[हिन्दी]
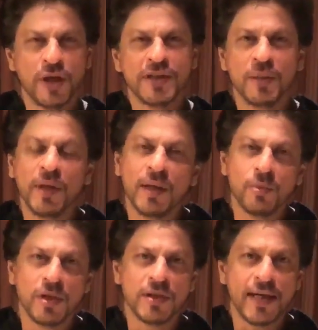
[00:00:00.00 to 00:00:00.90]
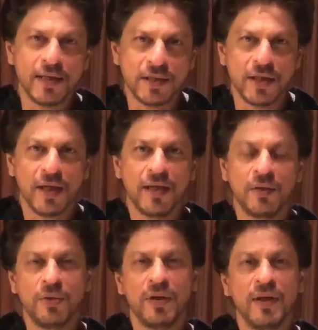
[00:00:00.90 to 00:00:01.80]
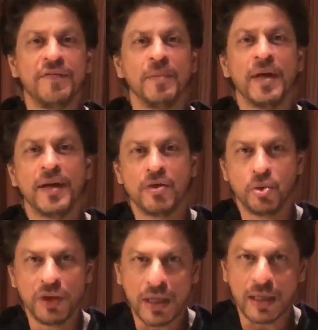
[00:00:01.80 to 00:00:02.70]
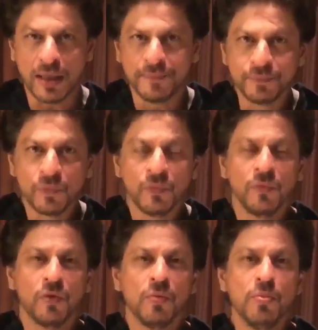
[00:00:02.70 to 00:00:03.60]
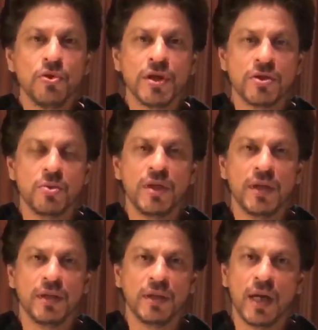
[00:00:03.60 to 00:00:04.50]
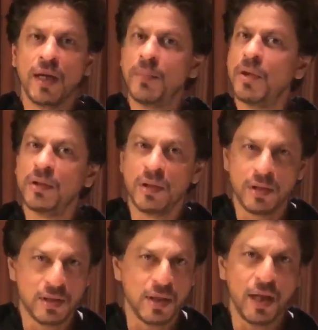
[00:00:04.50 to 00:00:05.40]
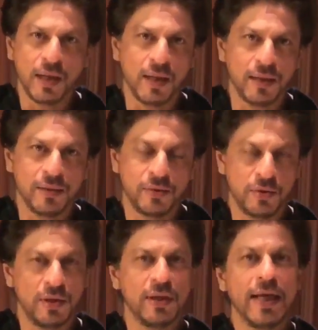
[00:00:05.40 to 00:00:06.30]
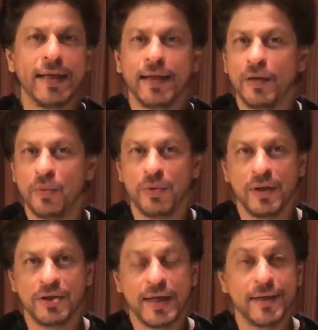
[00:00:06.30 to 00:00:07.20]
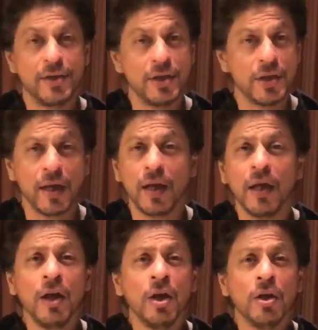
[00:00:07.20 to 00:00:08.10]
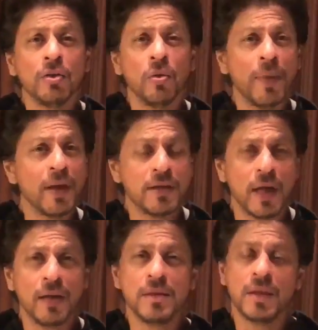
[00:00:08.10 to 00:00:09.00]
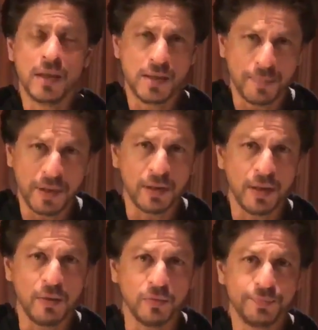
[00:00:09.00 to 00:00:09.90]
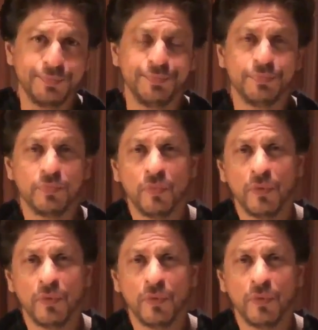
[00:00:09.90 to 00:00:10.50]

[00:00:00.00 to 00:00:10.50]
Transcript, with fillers: अनुष्का शर्मा ने मुझे चैलेंज किया है कि उनकी नई फिल्म आ रही है सुई धागा तो मुझे सुई के अंदर धागा बहुत तेज़ी से डालना है जो जल्दी डालेगा वो ये चैलेंज जीत जाएगा तो मैं ये चैलेंज एक्सेप्ट करता हूँ